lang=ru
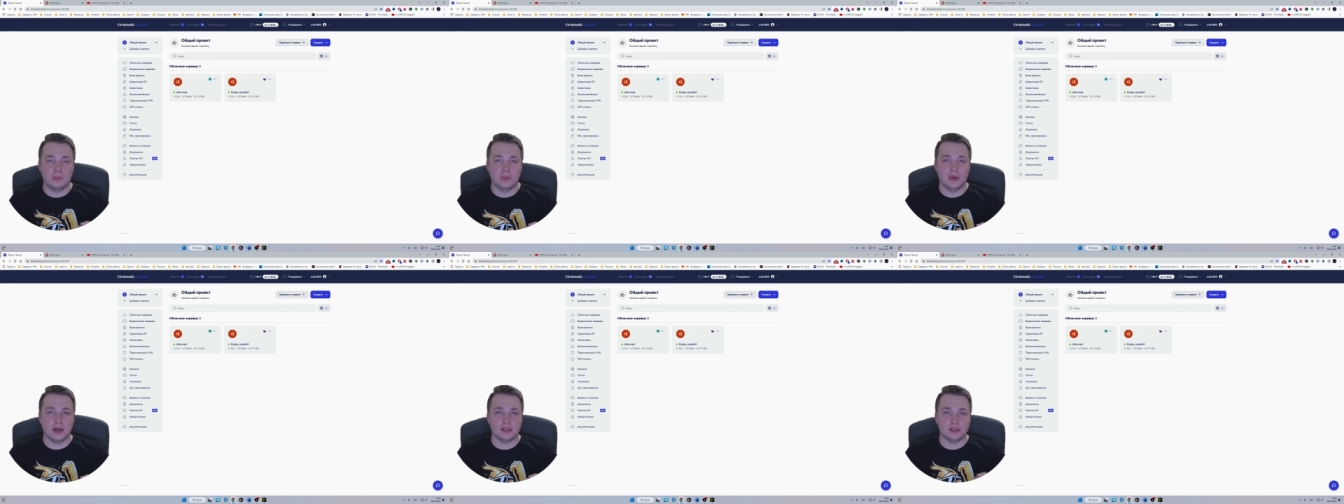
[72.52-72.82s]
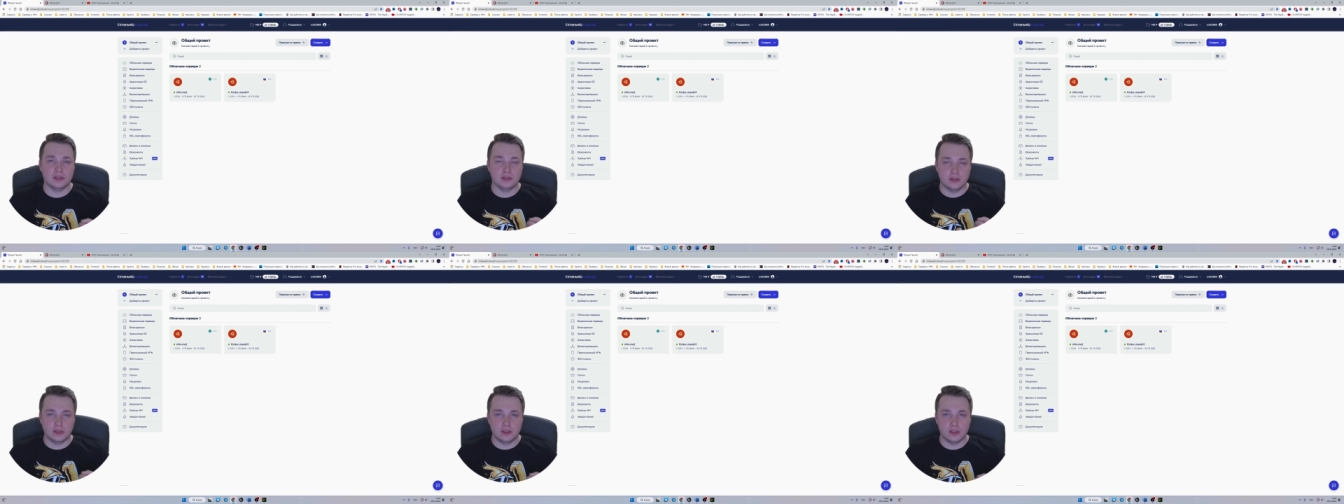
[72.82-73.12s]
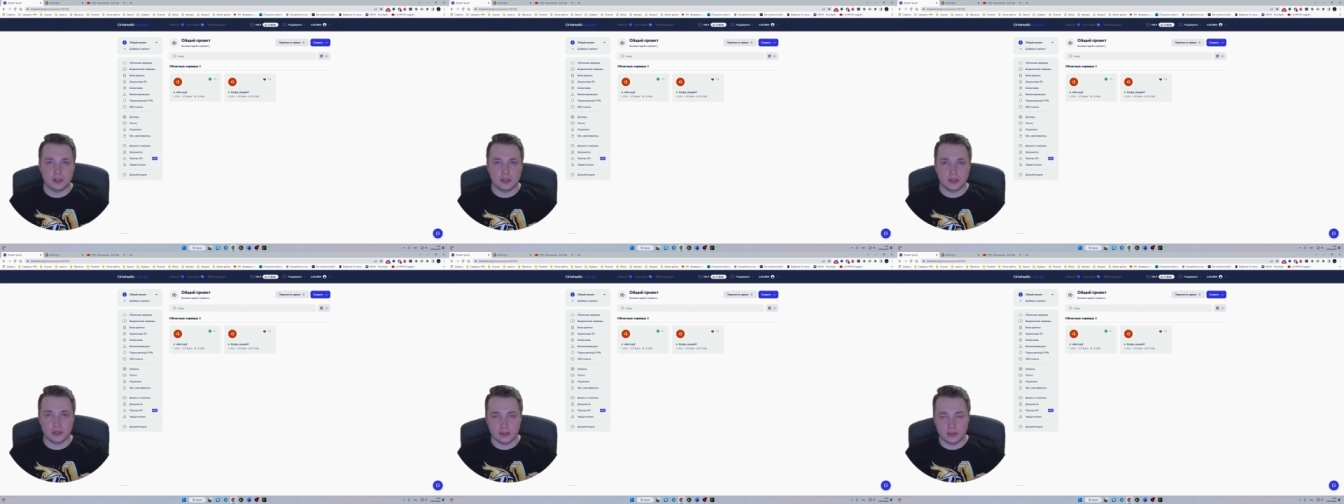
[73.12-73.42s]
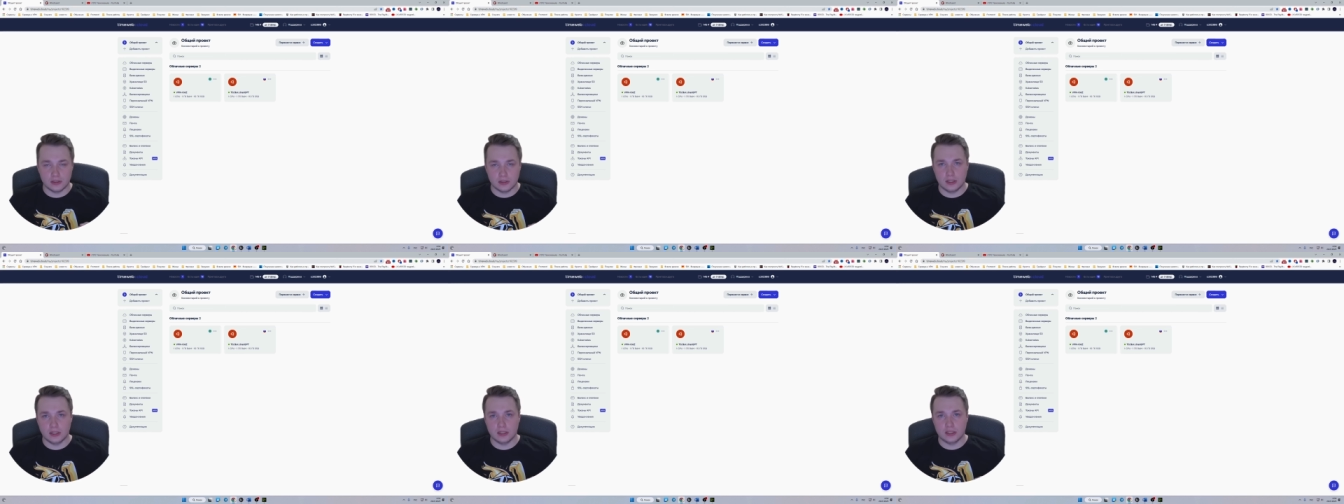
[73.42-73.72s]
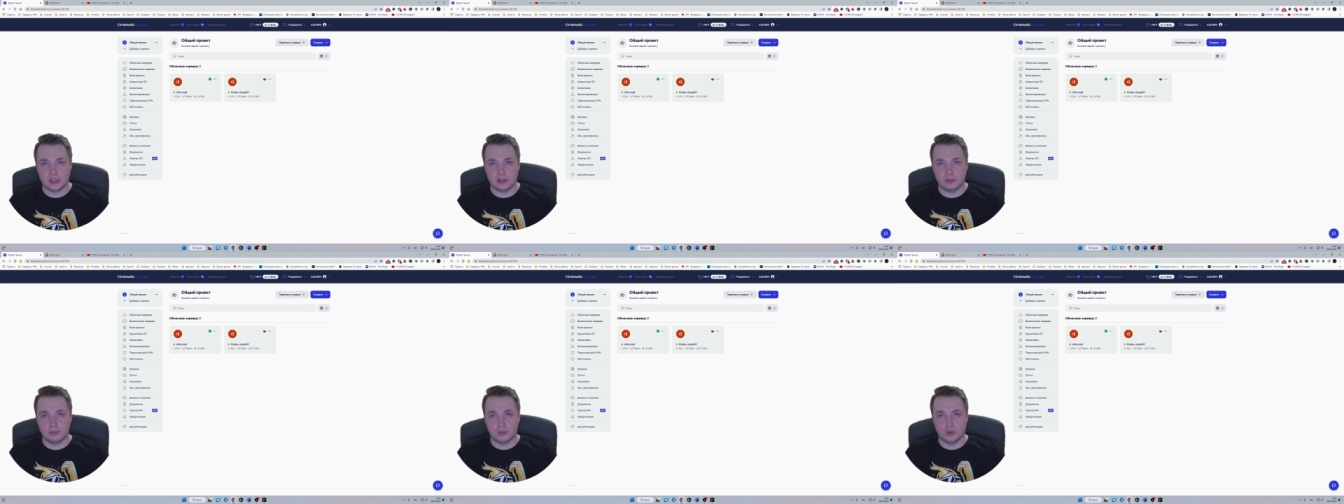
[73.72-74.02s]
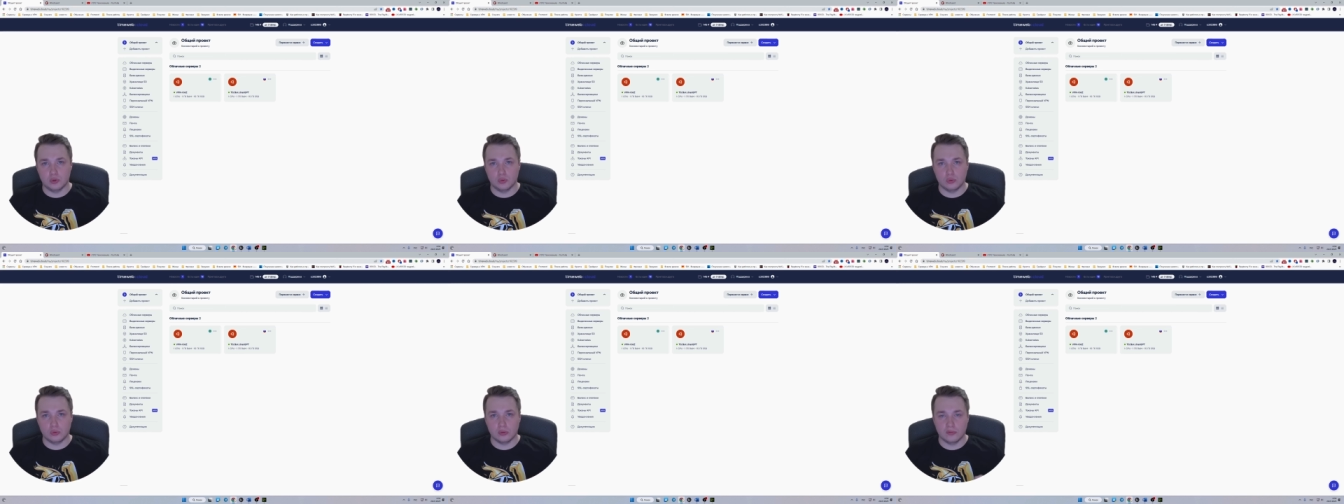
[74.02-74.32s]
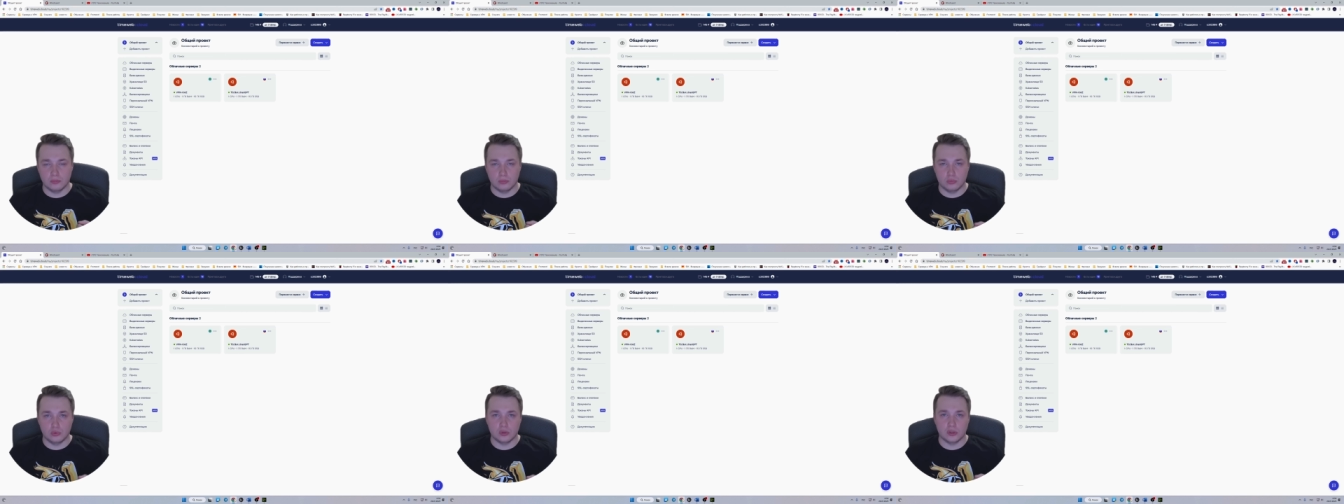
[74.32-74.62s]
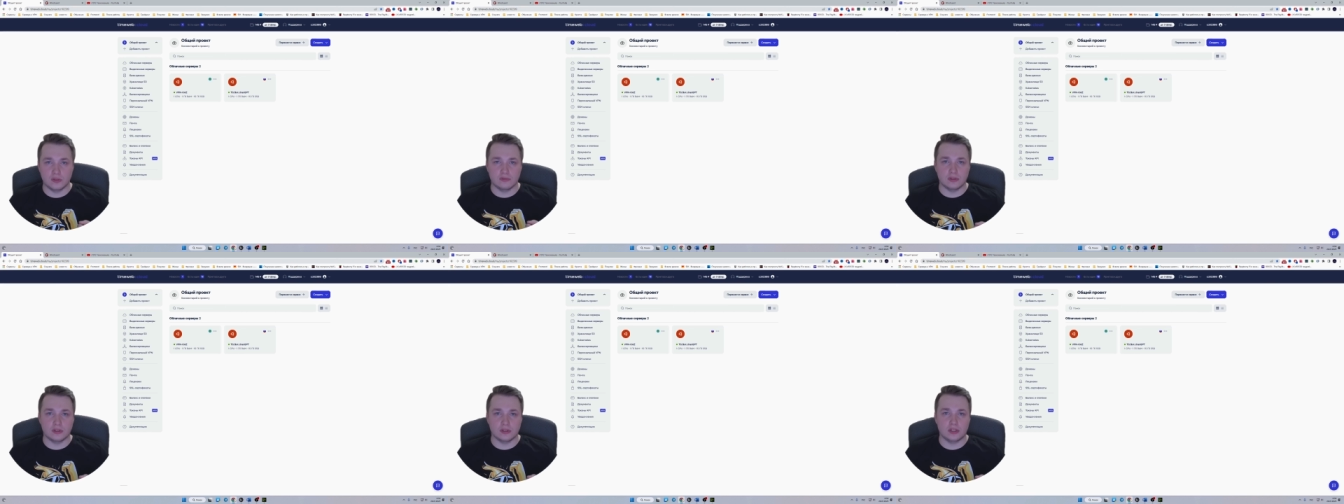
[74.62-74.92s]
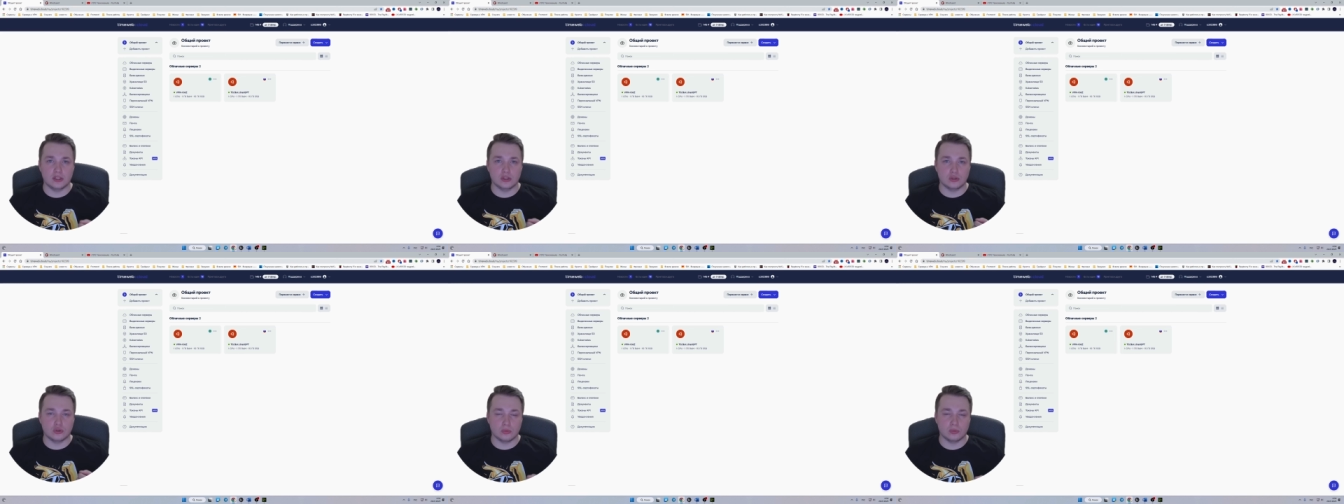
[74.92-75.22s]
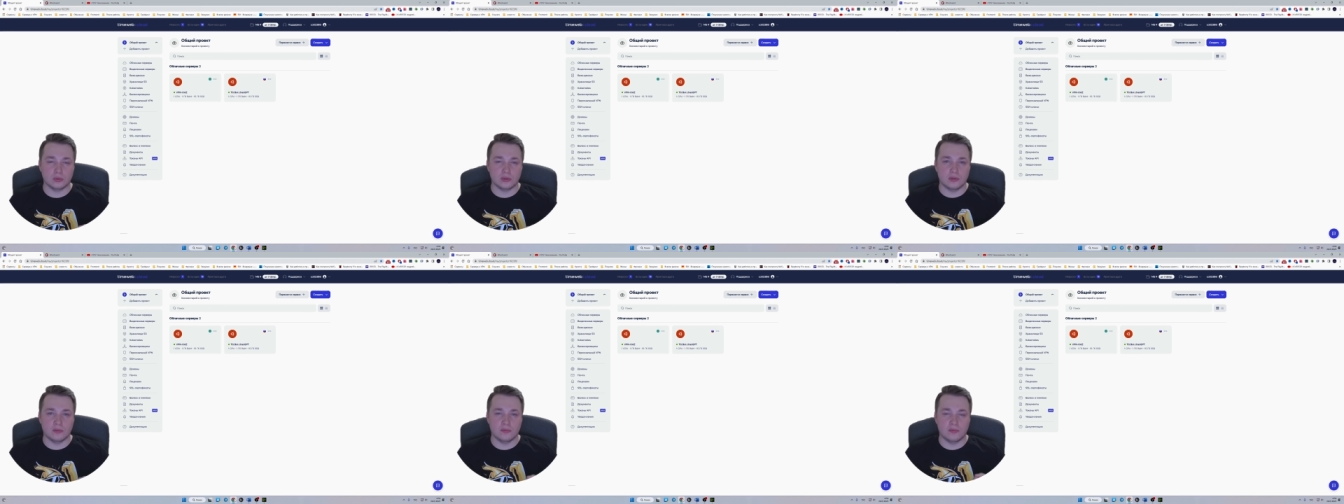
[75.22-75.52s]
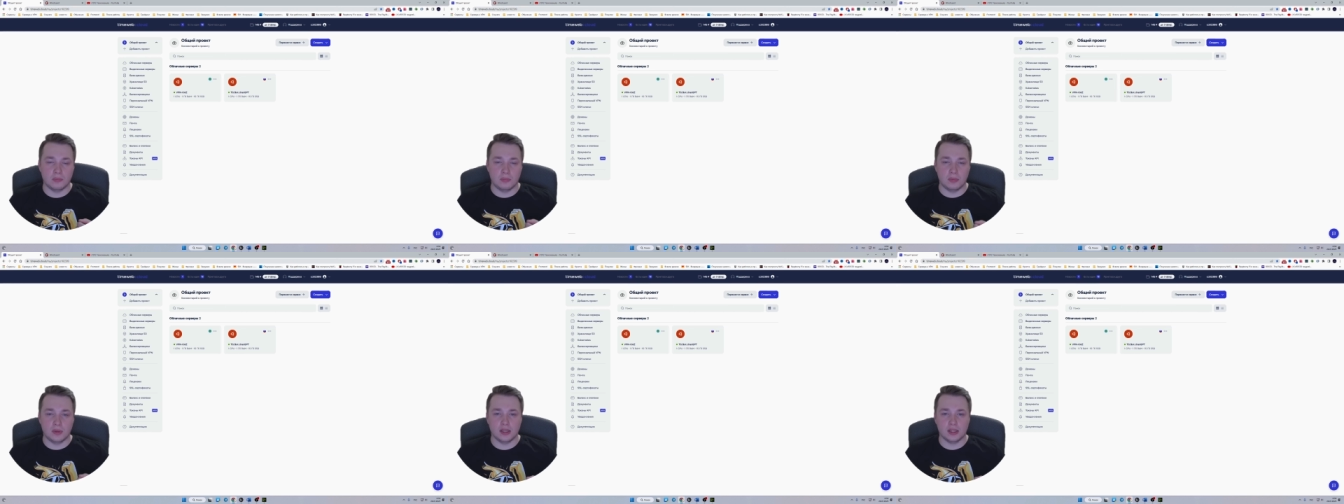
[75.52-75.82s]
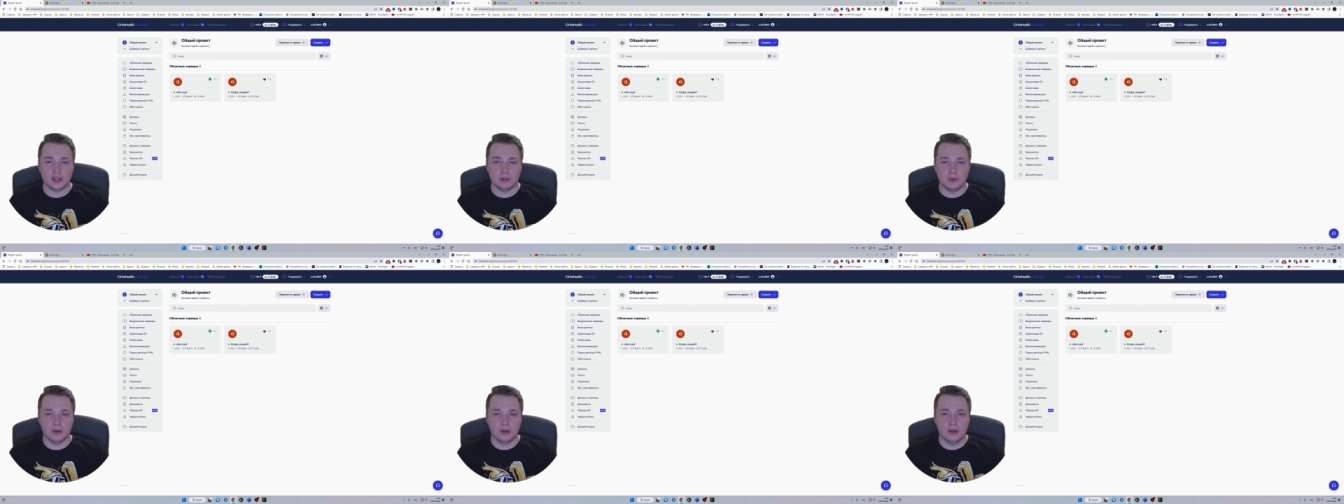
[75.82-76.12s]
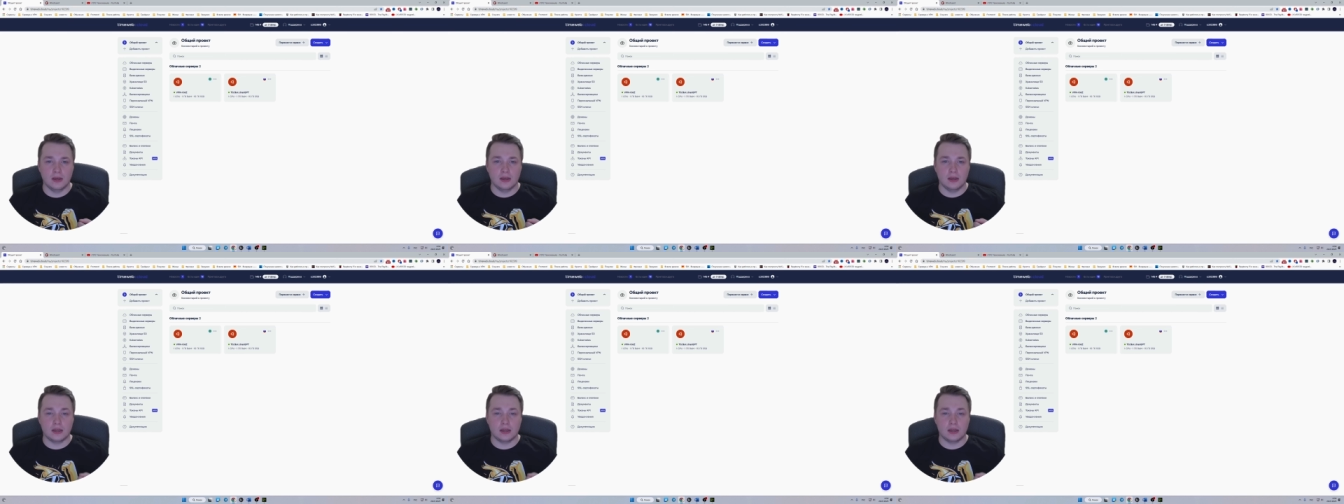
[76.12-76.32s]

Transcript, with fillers: 5-10 минут вы будете владеть собственным VPN,